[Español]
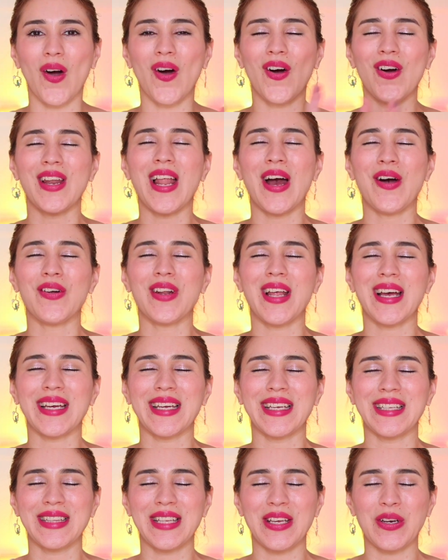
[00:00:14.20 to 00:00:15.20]
Hola, hola
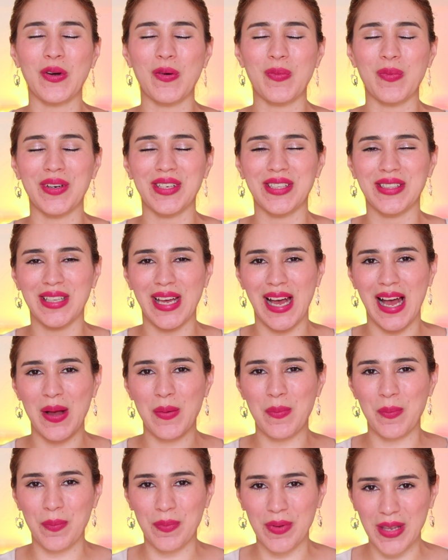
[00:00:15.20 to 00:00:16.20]
gente, ¿cómo están?